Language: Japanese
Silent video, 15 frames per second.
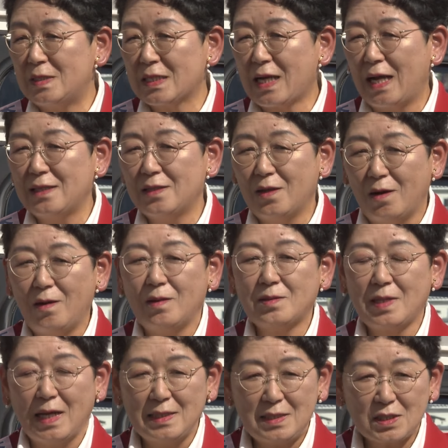時間の
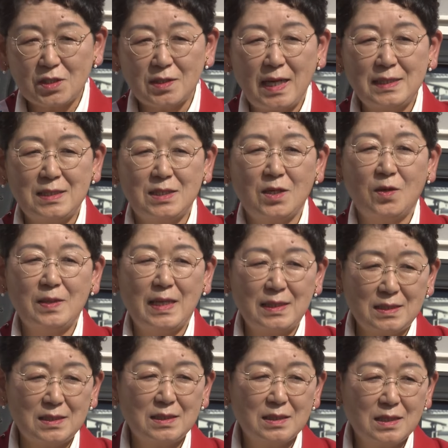短縮が必要で
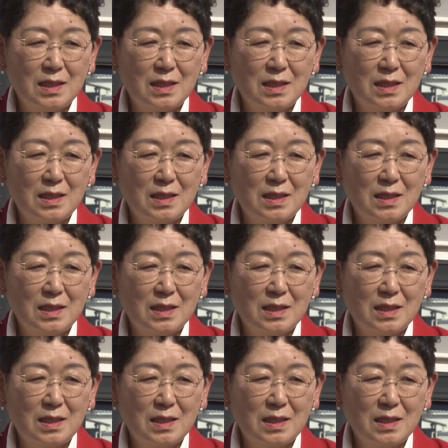す。